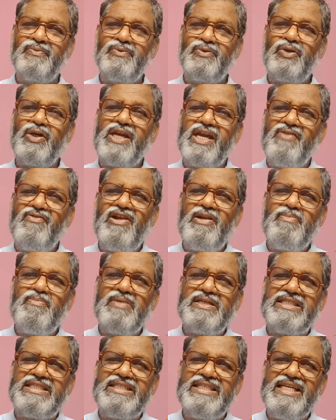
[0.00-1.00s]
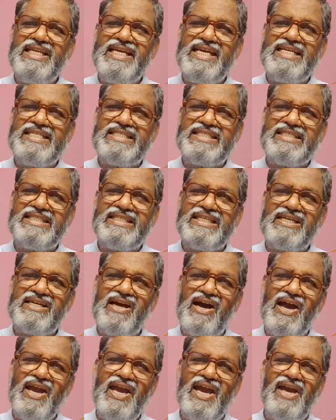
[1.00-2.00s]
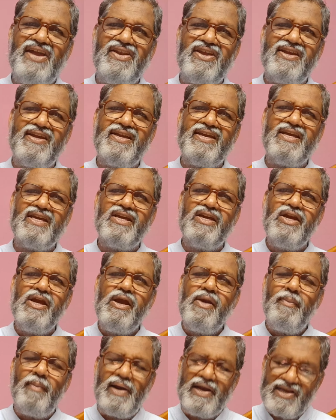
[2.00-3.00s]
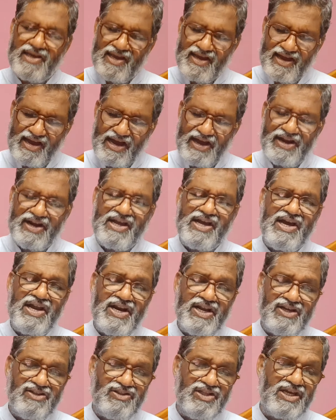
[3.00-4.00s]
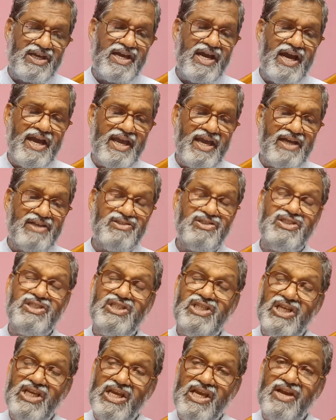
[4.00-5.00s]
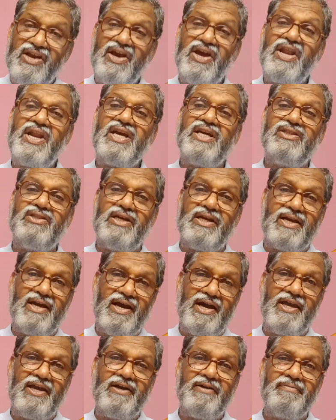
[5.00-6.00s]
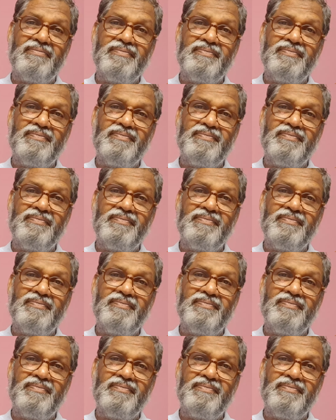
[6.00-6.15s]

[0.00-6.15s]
तो केवल मसीह ने ये सिखाया नहीं बल्कि कर कर कर दिखाया जी कर कर दिखाया